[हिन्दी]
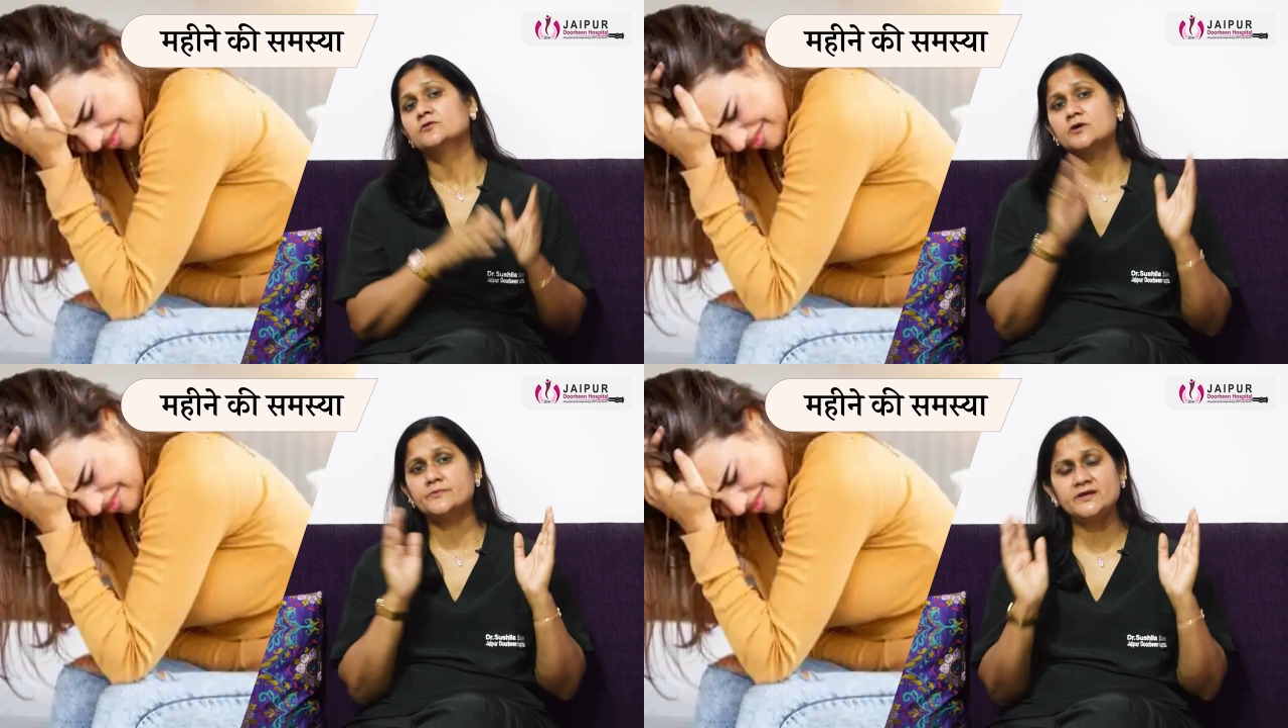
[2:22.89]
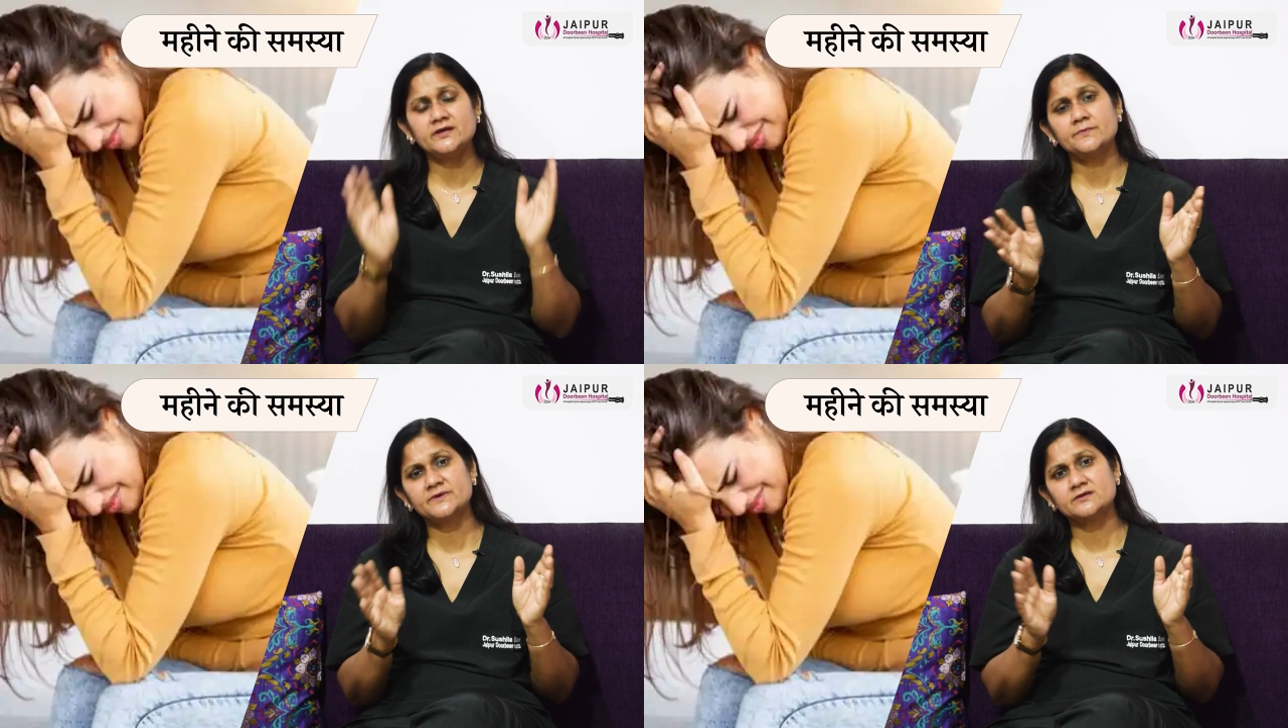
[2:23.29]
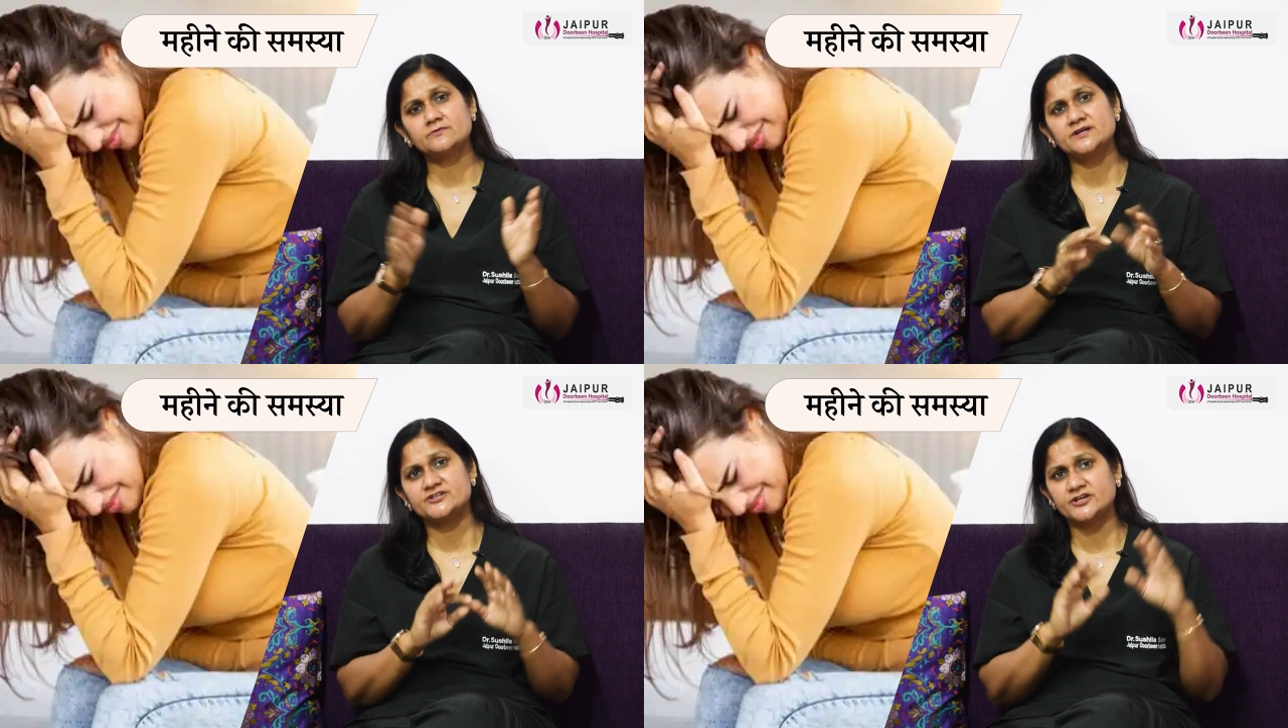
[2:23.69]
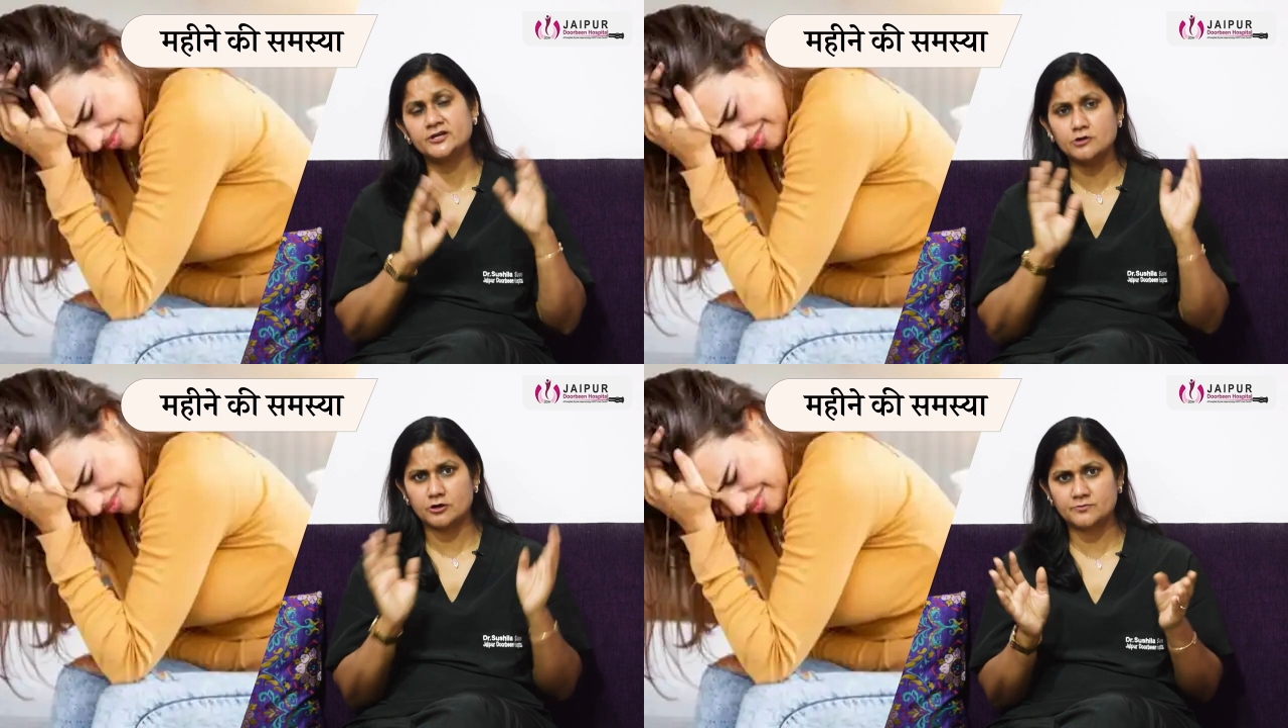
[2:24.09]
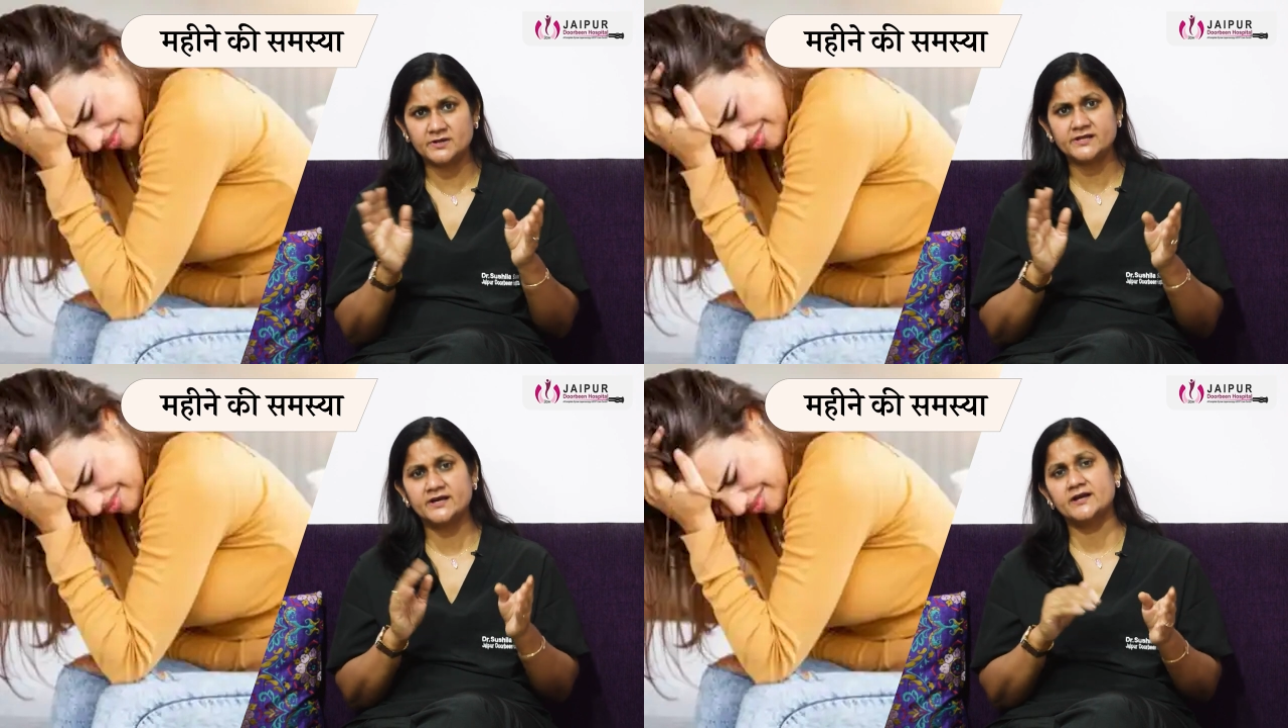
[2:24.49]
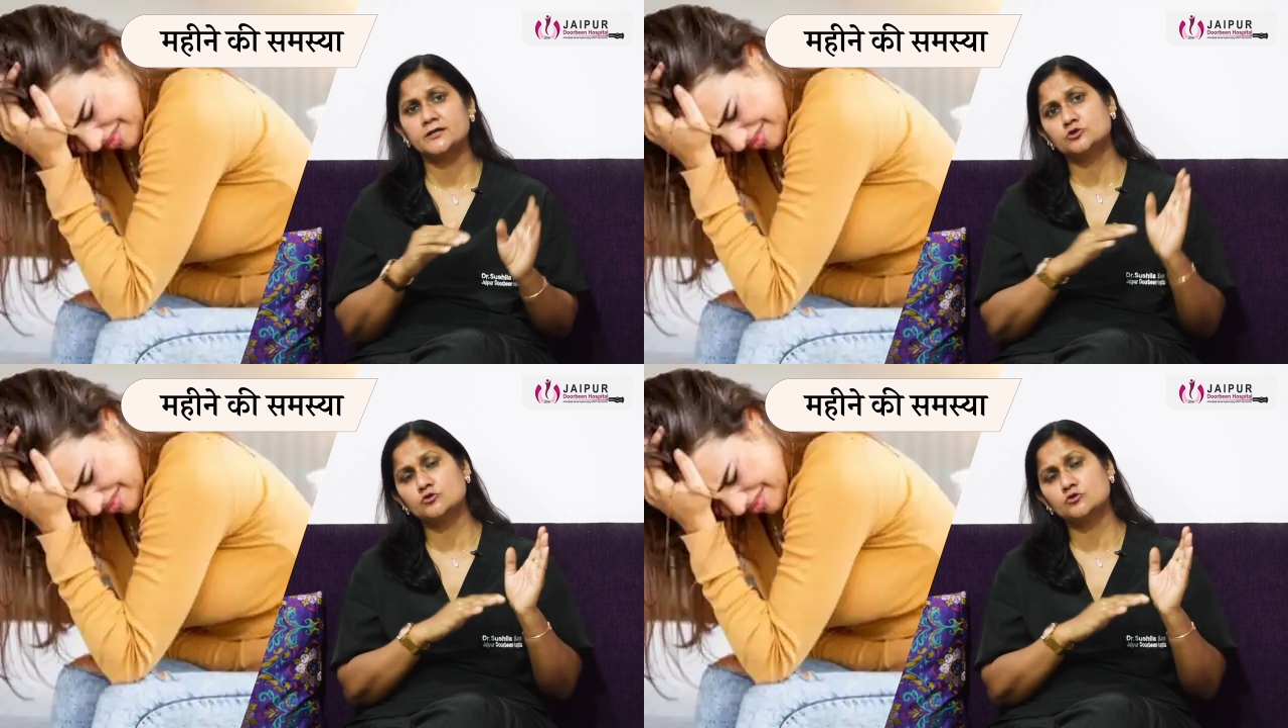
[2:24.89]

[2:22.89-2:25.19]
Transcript: तो हमें ये पता होना चाहिए कि नॉर्मल क्या है